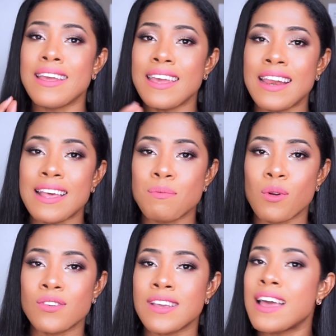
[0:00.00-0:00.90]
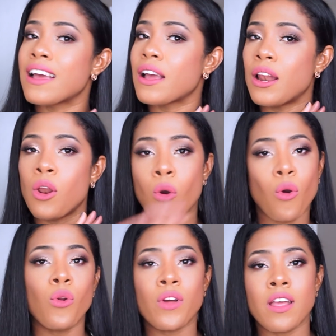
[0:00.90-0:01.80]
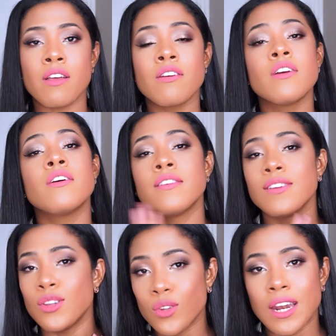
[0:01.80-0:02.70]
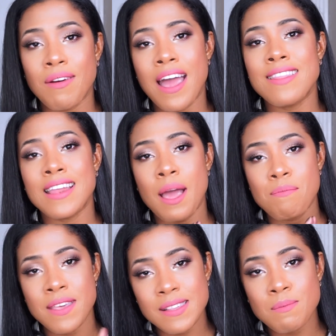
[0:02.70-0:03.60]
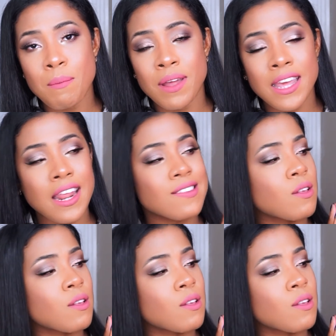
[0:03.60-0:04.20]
y las brochas, los colores no trabajan de la misma manera.